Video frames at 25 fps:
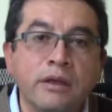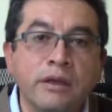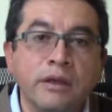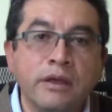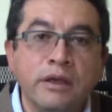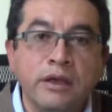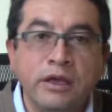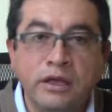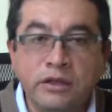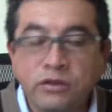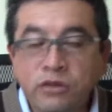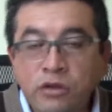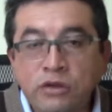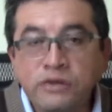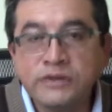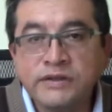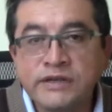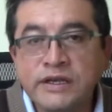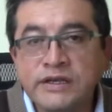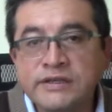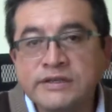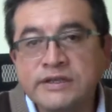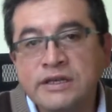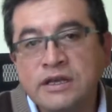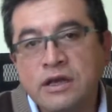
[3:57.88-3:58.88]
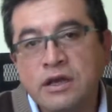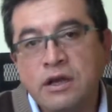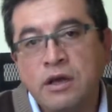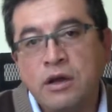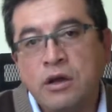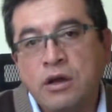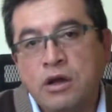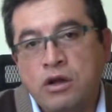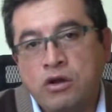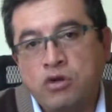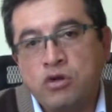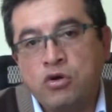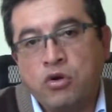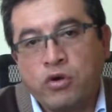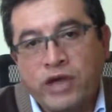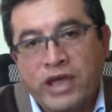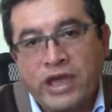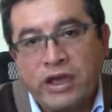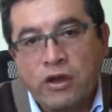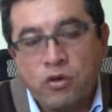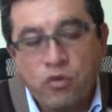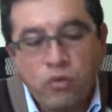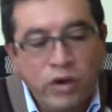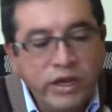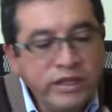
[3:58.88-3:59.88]
Entonces, lo que
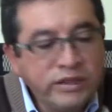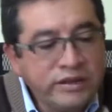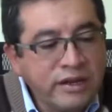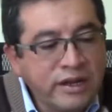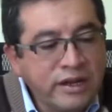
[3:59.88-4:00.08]
encuentra